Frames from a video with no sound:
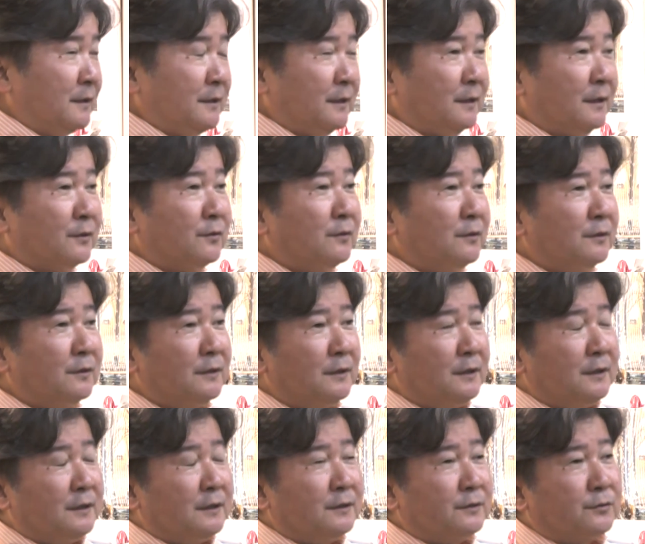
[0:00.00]
であの、
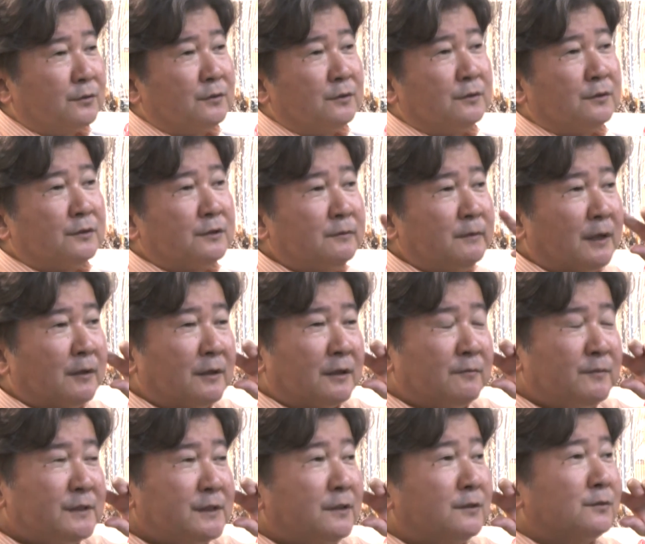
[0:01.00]
えっと、
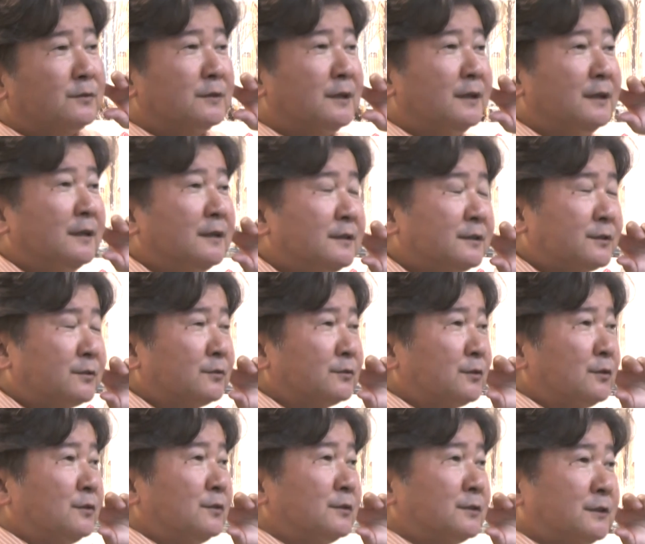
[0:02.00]
今三崎のね仕
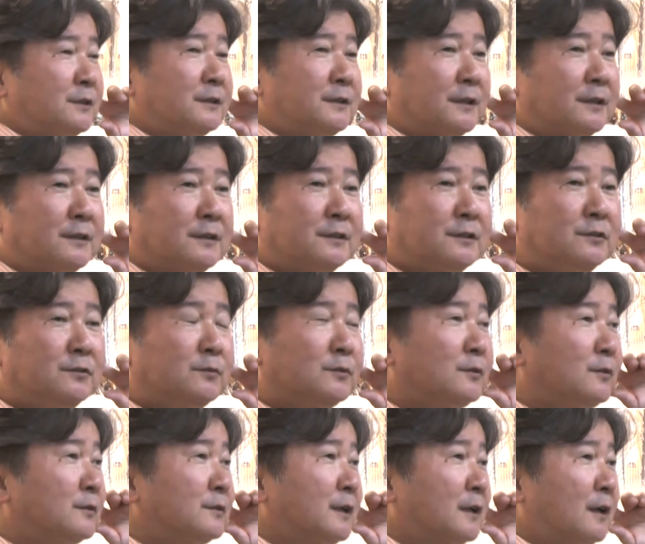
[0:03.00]
事をしてて昨日
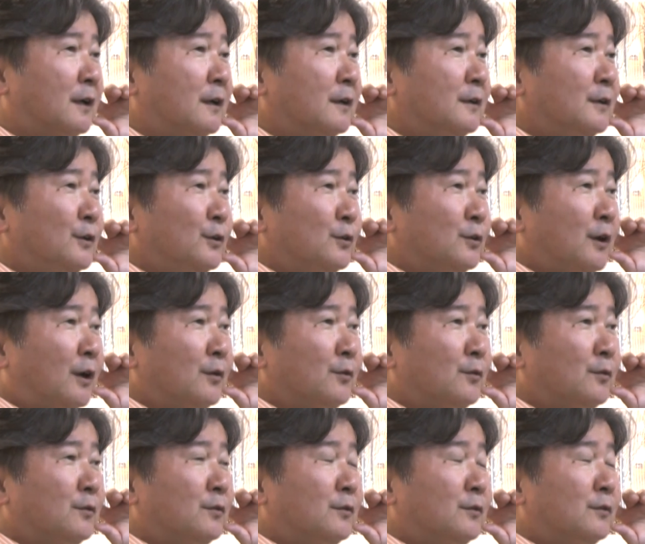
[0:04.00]
なんかあ
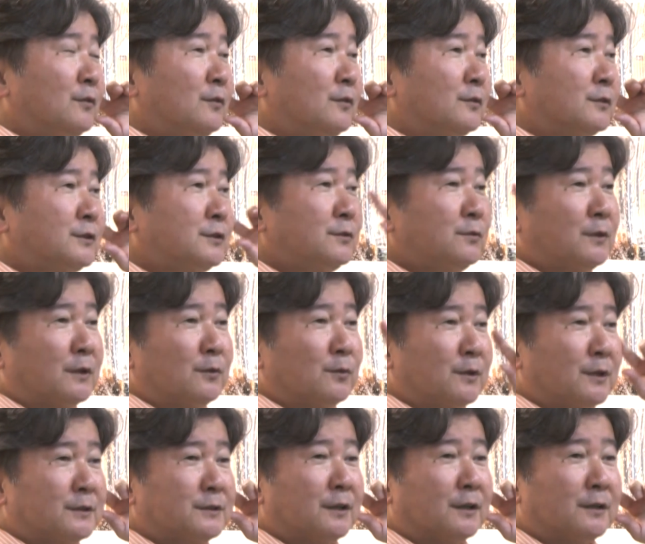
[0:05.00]
の静岡の
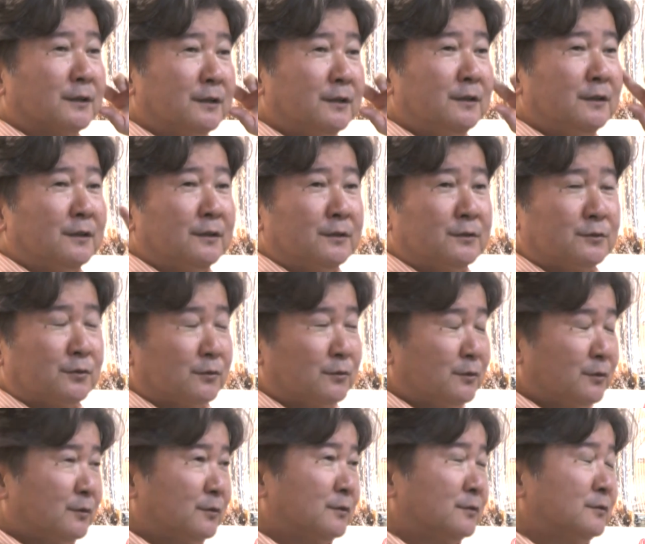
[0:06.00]
お客さんがねそ
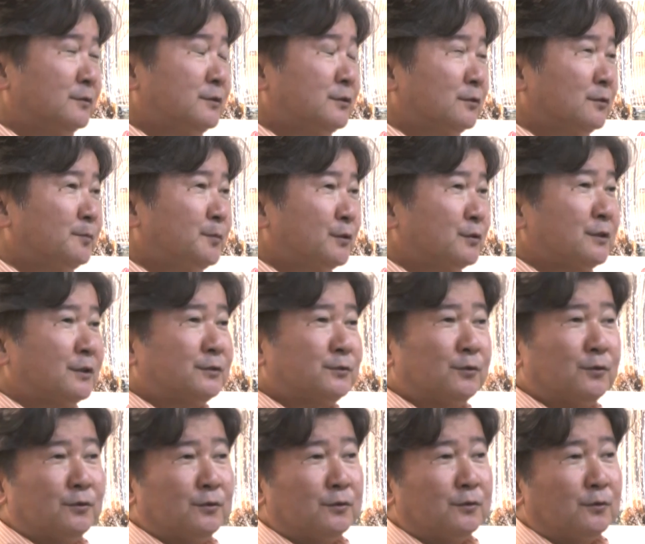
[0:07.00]
のうちの
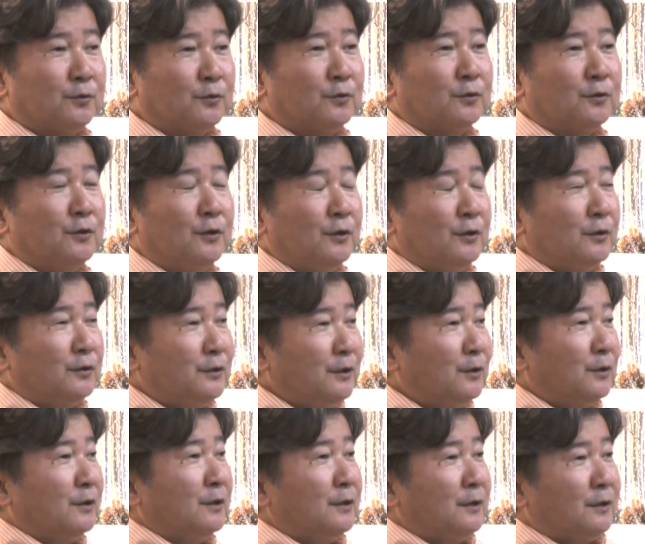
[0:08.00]
プロジェクトをね
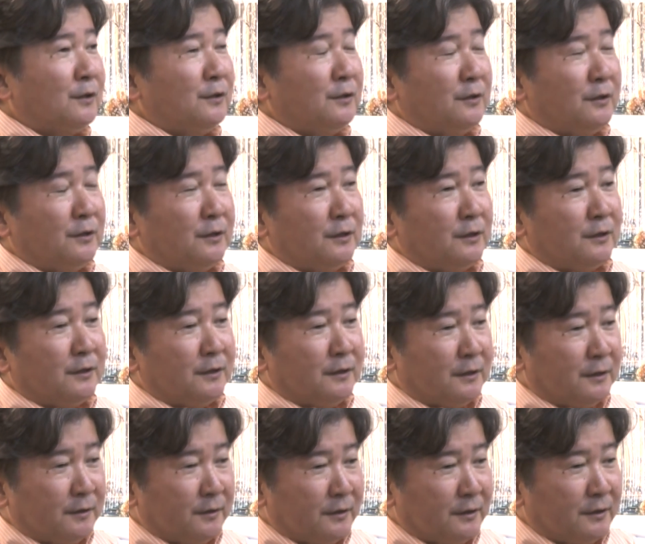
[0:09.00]

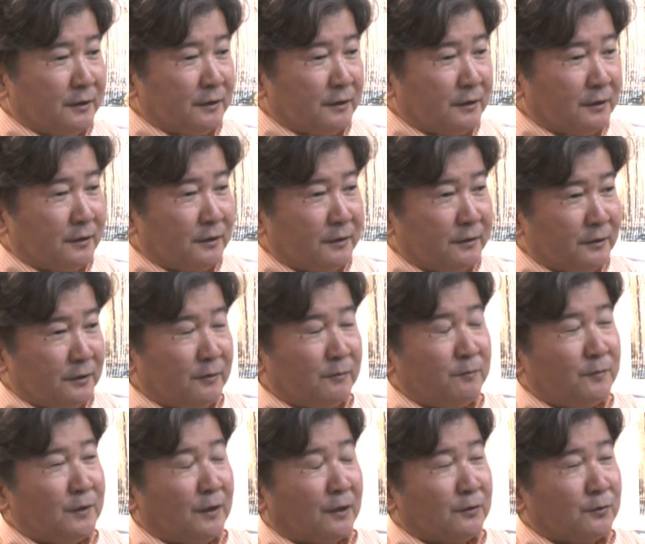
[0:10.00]

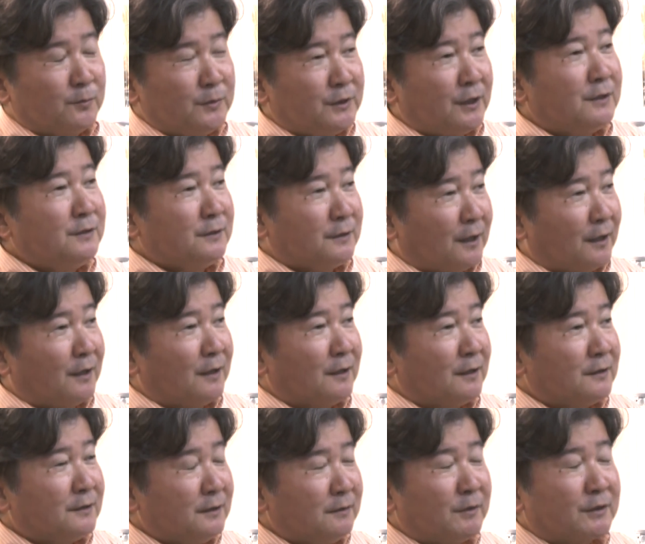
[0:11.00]
えー、ねあの見たいんだ、
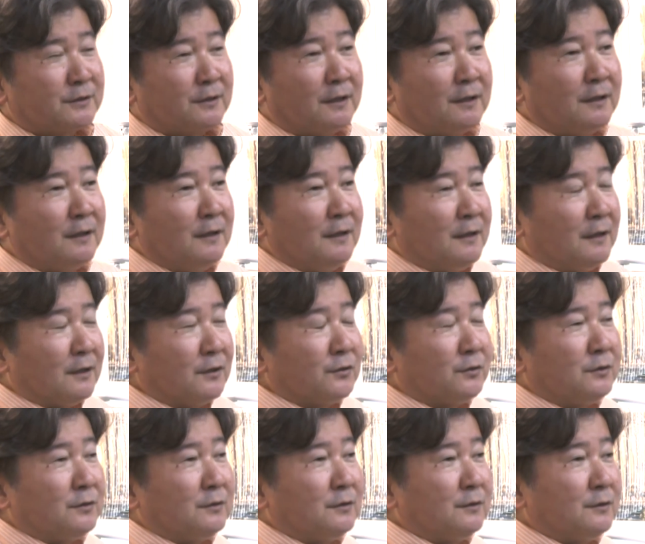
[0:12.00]
ね、またあ
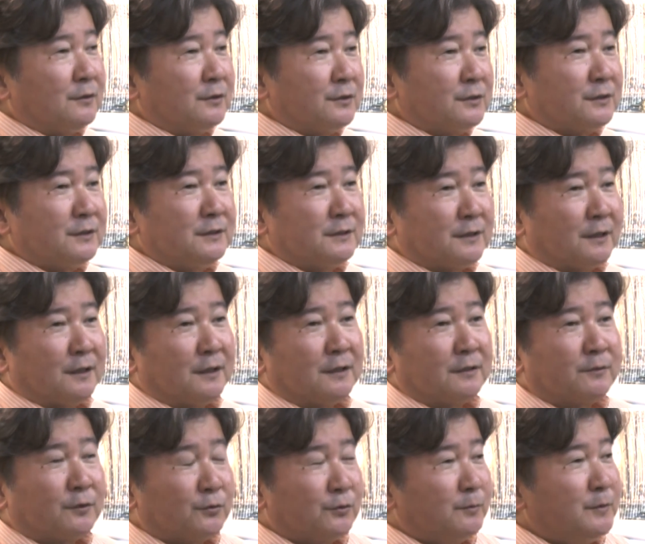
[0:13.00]
の要するにさ
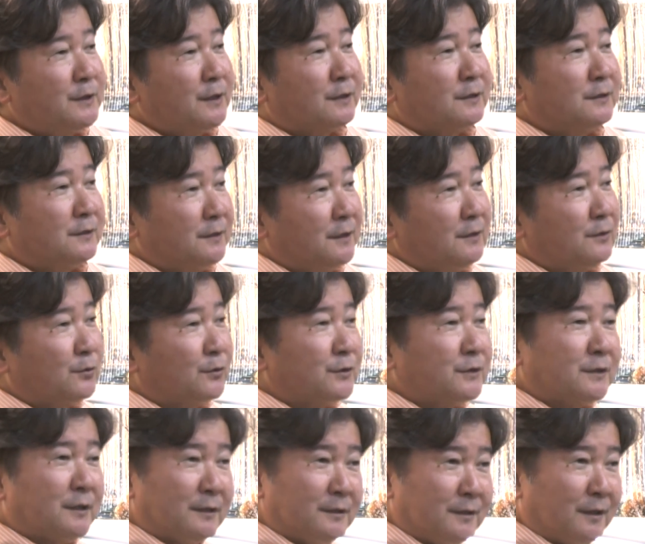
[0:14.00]
今度三崎にね通
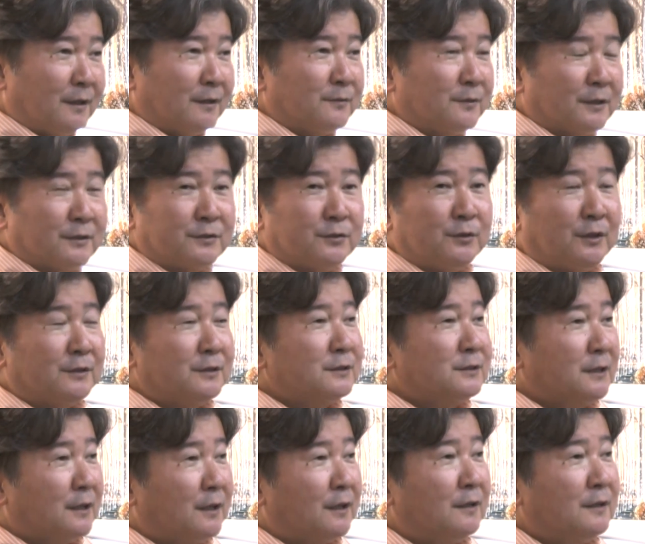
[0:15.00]
したいんだなんていう
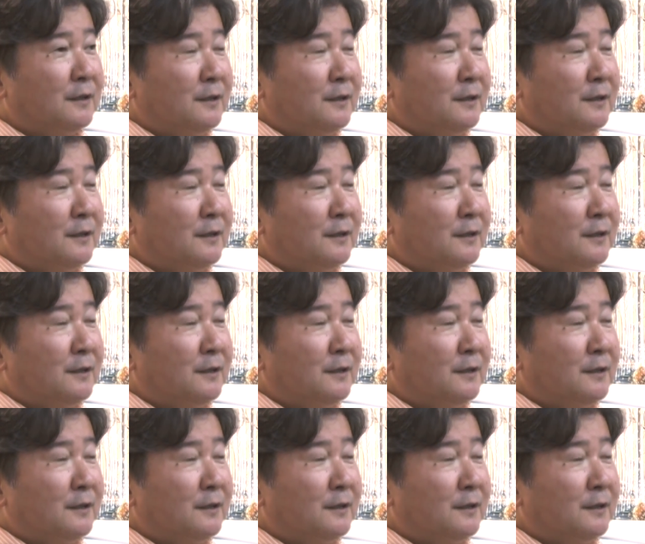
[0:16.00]
話が